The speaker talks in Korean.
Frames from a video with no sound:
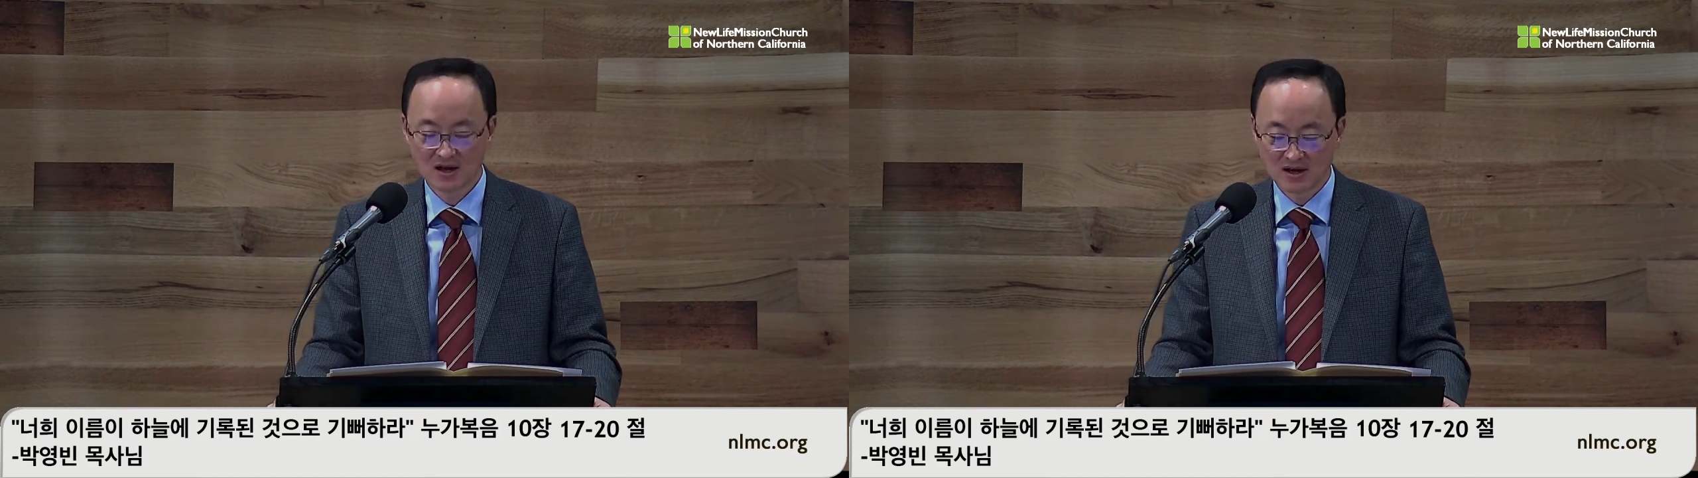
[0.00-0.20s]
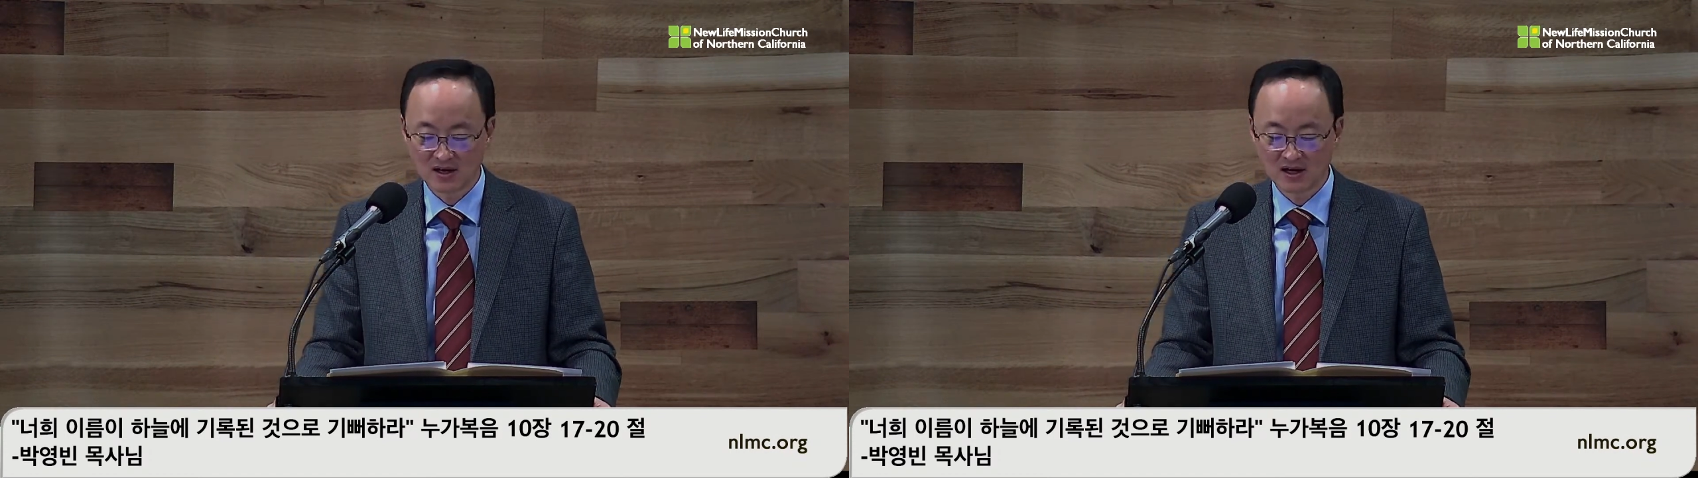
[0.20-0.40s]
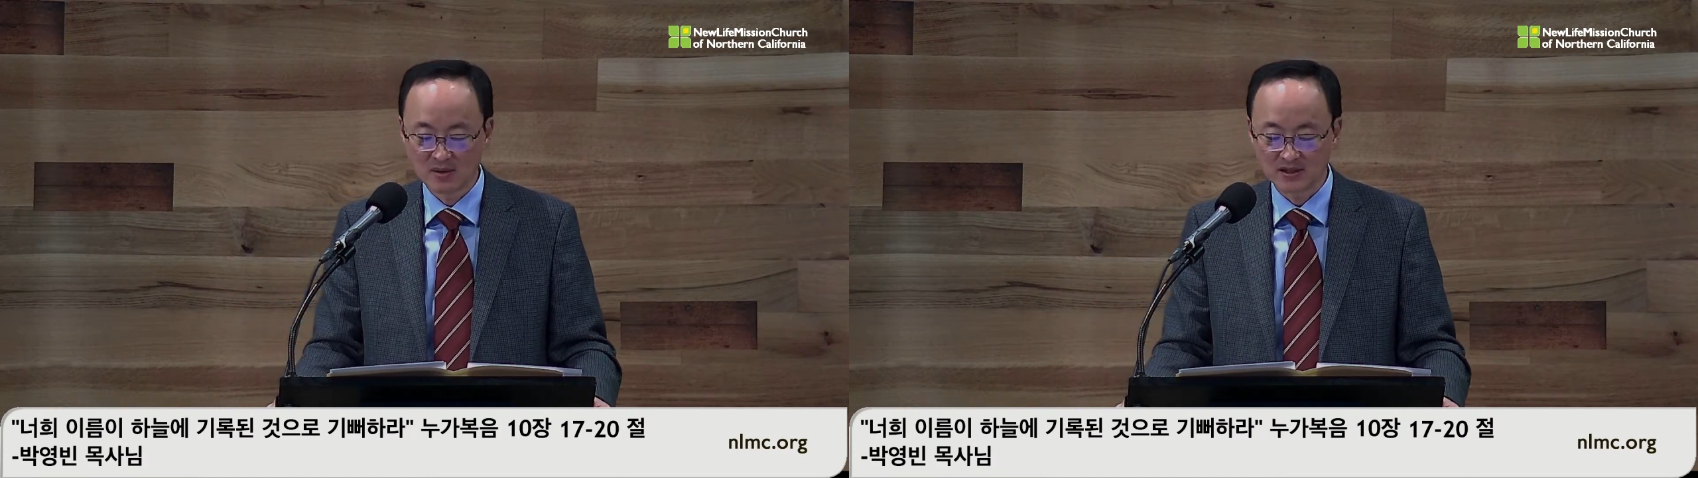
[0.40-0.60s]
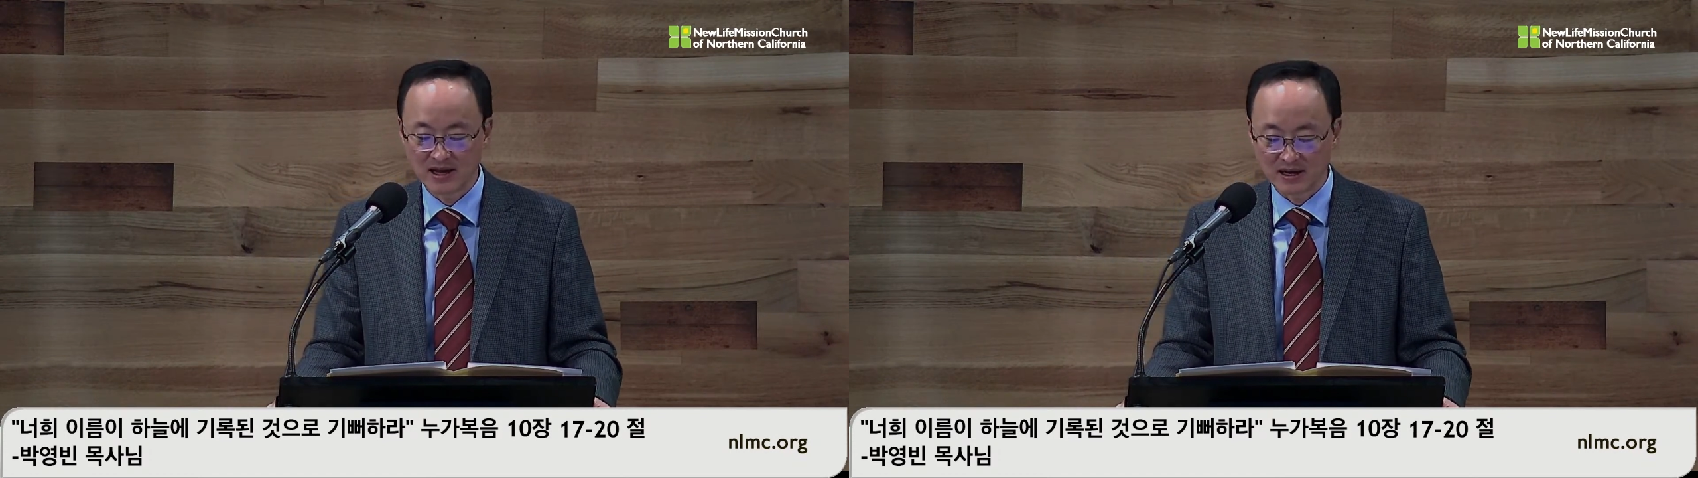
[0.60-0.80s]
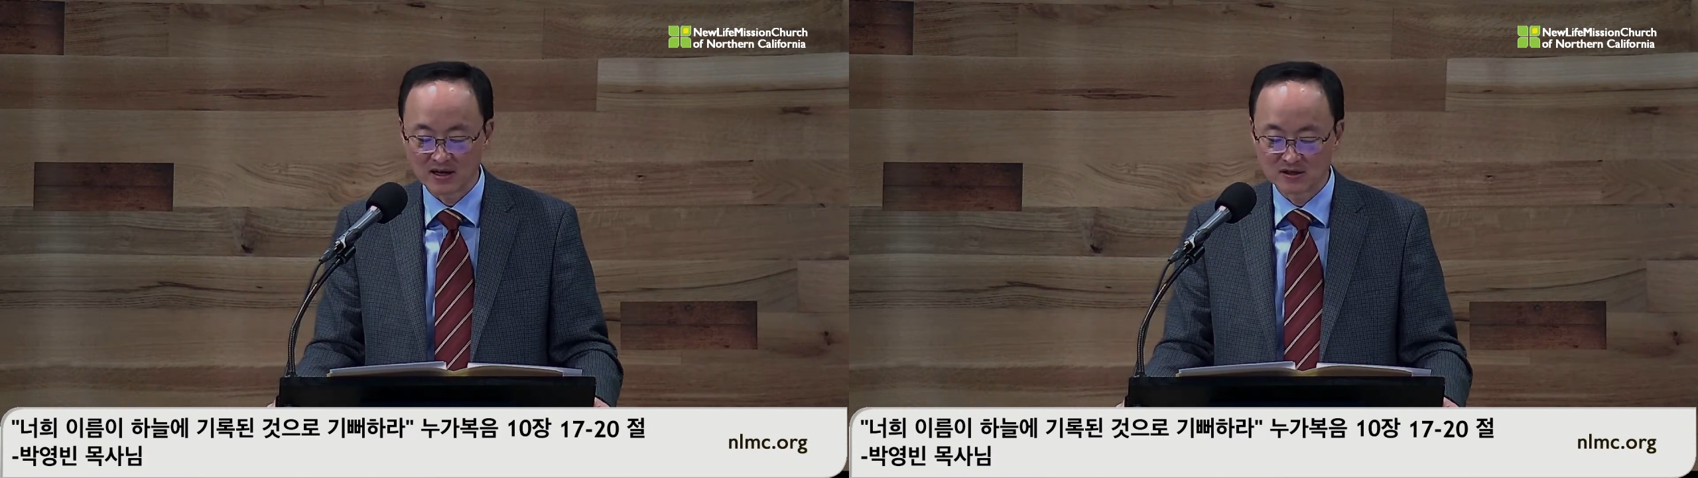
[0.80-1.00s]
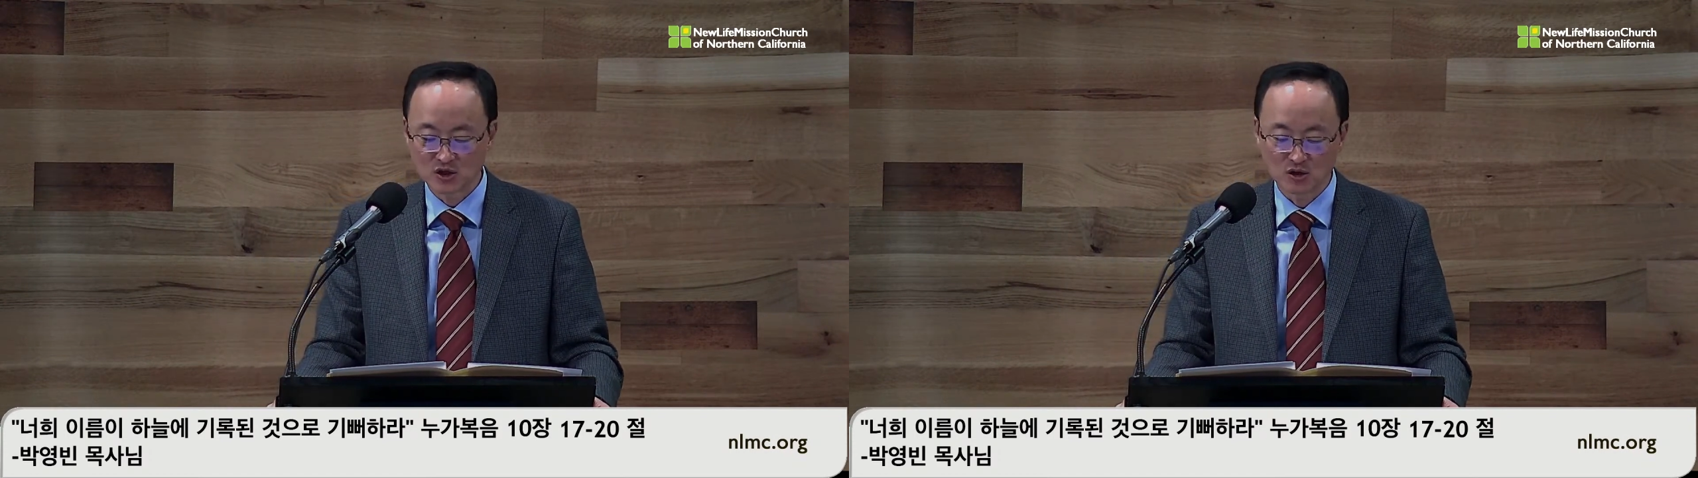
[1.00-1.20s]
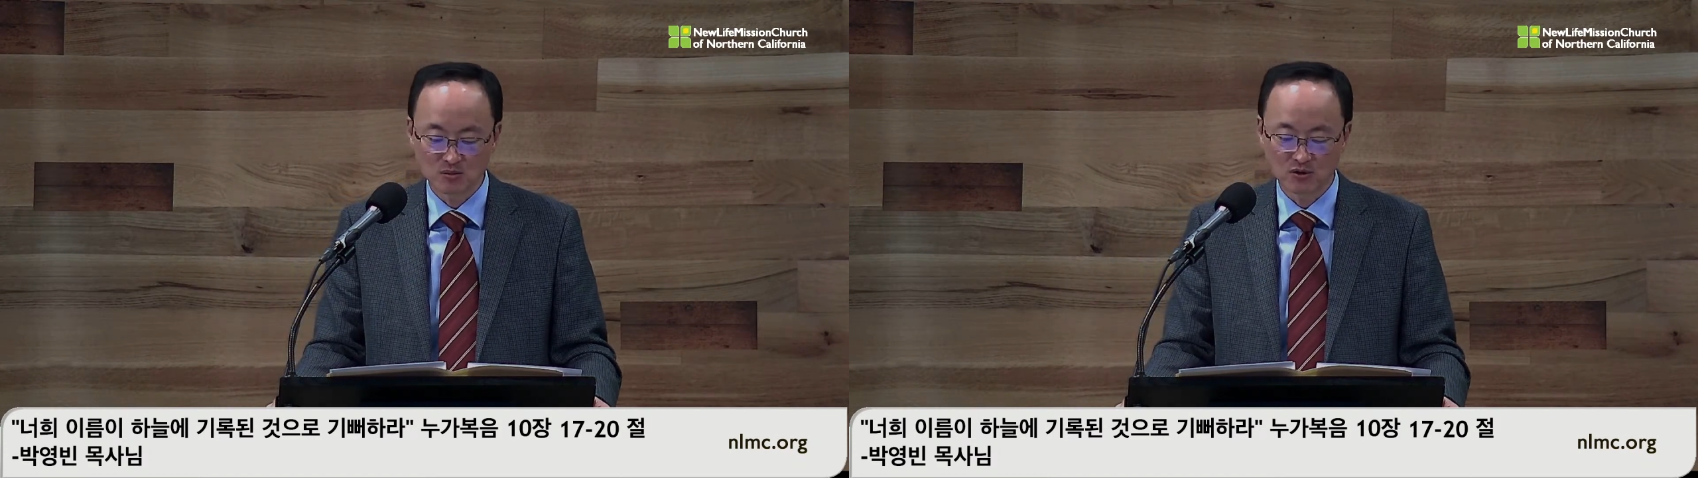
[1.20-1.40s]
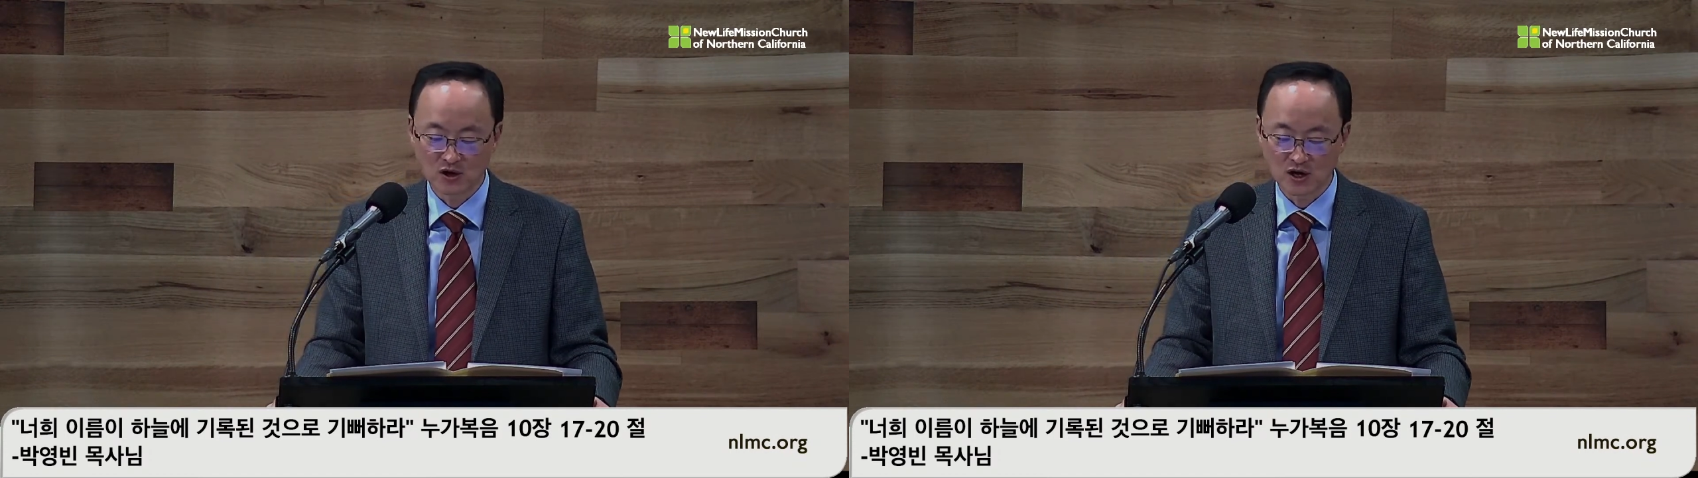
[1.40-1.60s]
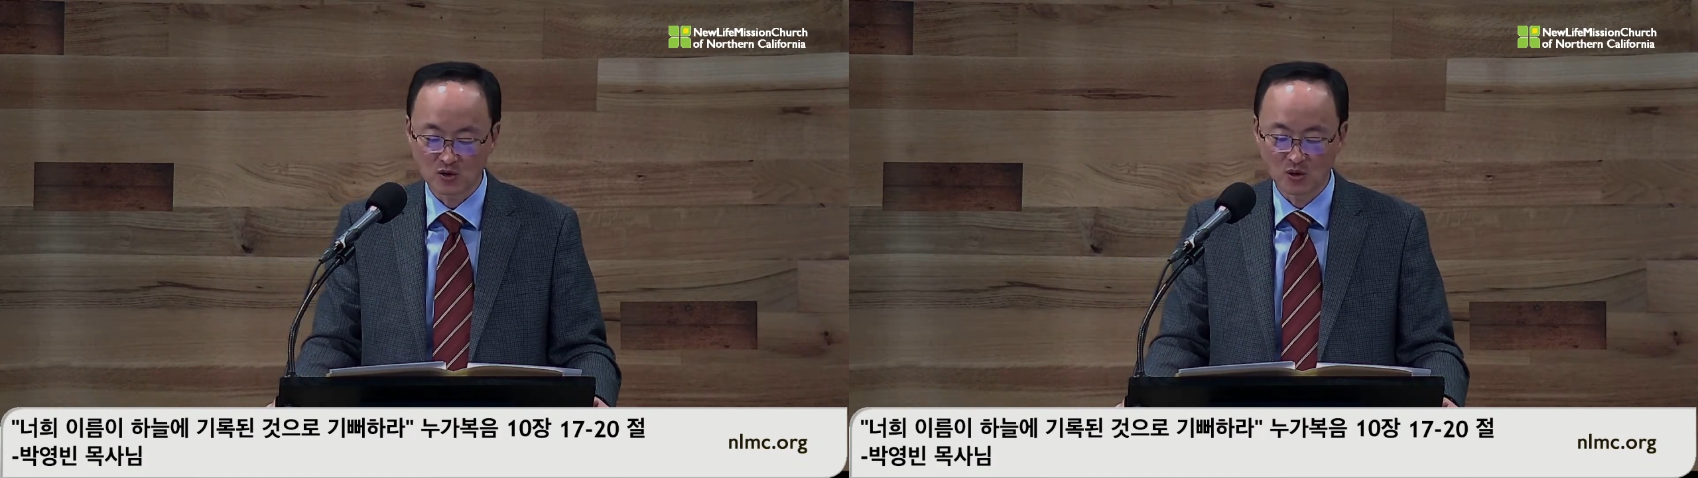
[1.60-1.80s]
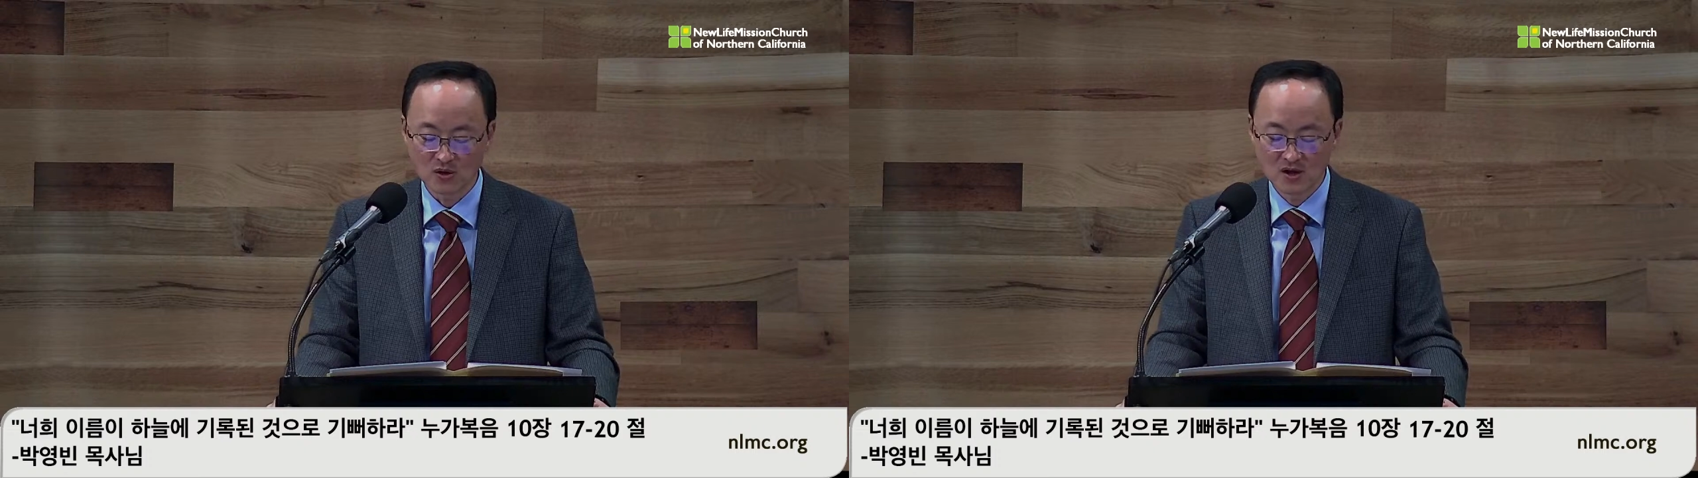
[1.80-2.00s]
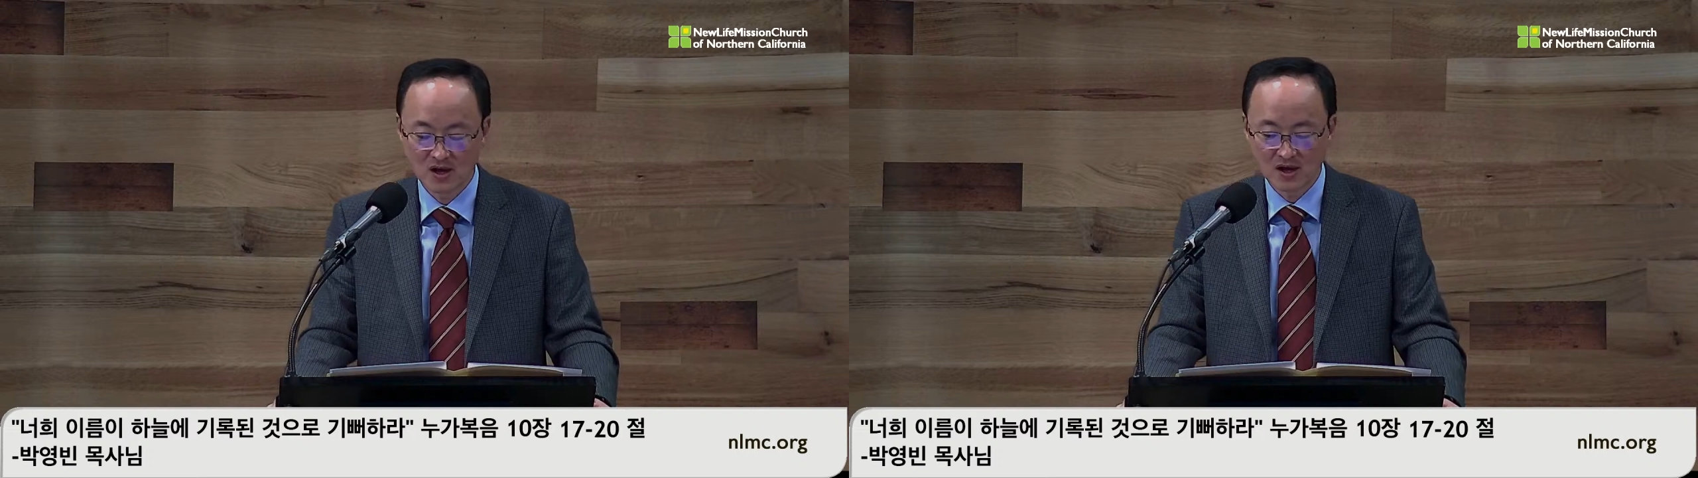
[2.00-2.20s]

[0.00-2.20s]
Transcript: 어, 하나님의 나라를 선포하고